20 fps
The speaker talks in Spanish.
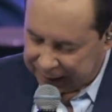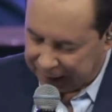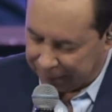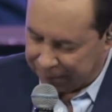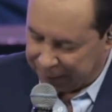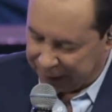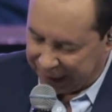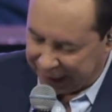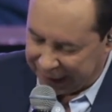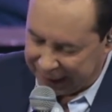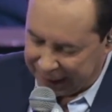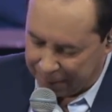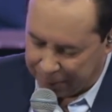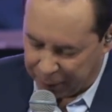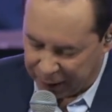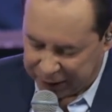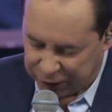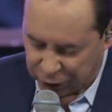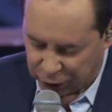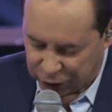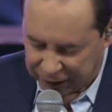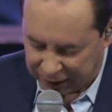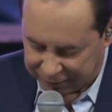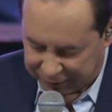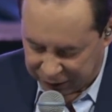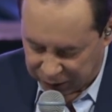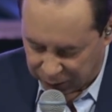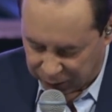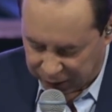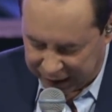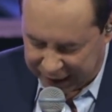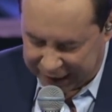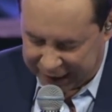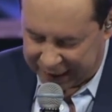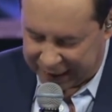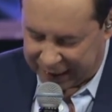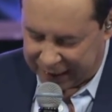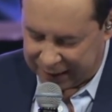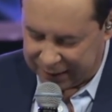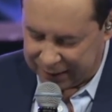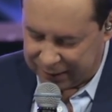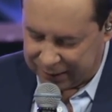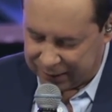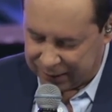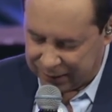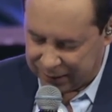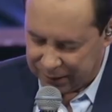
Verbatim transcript: También le he puesto sabiduría